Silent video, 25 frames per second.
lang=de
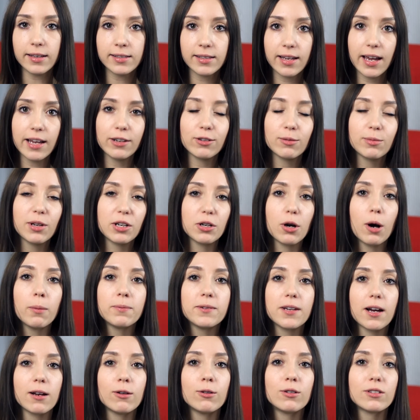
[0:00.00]
Es geht um den
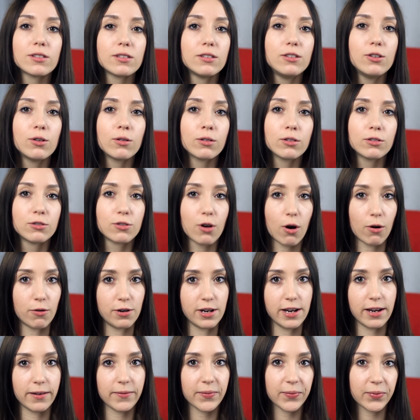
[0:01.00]
obdachlosen jungen
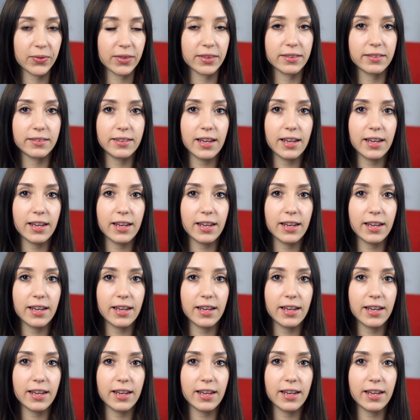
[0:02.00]
Dorian.